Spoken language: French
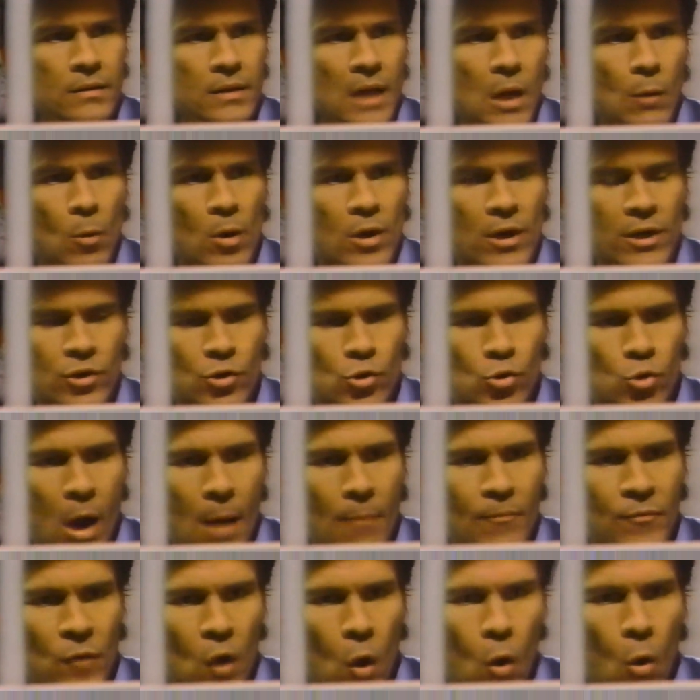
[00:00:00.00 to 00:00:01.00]

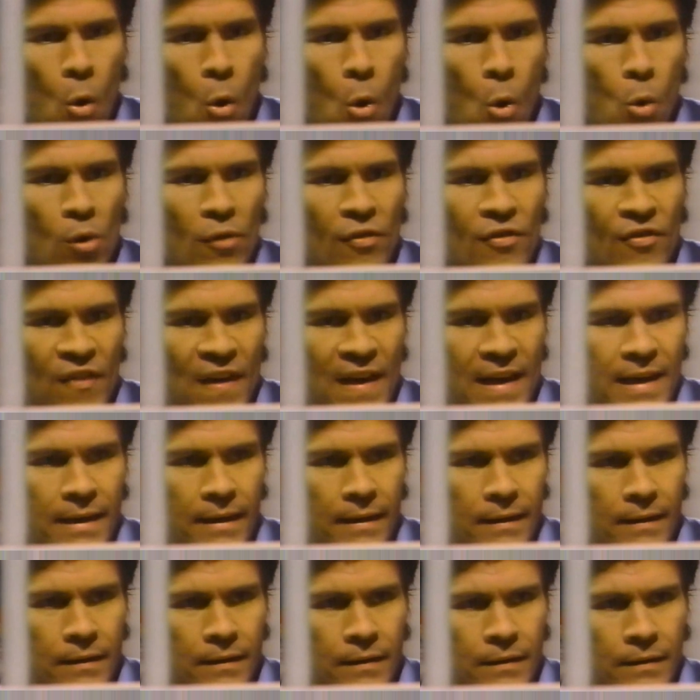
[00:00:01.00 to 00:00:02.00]
J'exige qu'elle laisse tomber
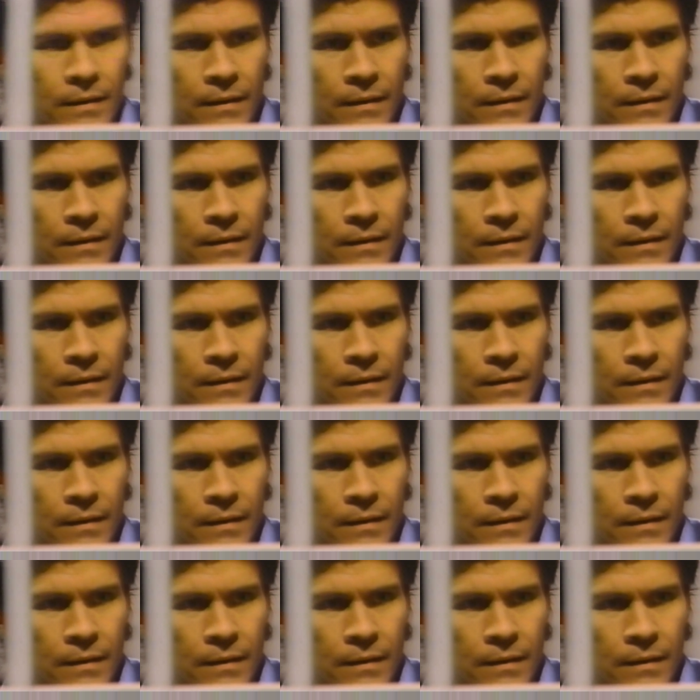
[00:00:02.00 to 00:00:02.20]
tout ça.